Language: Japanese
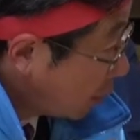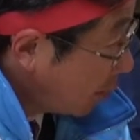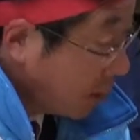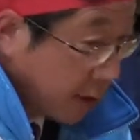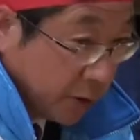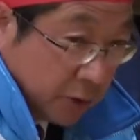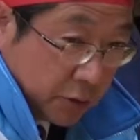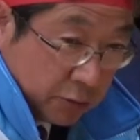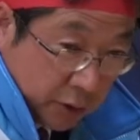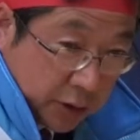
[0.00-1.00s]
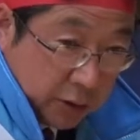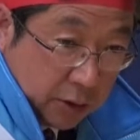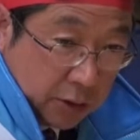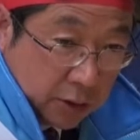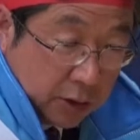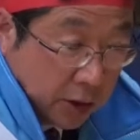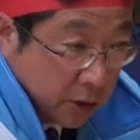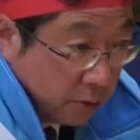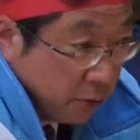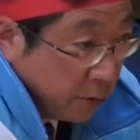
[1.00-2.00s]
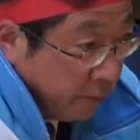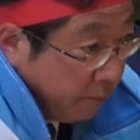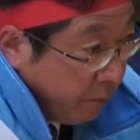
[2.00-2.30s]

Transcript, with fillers: 飯も食べれないんですよねだけど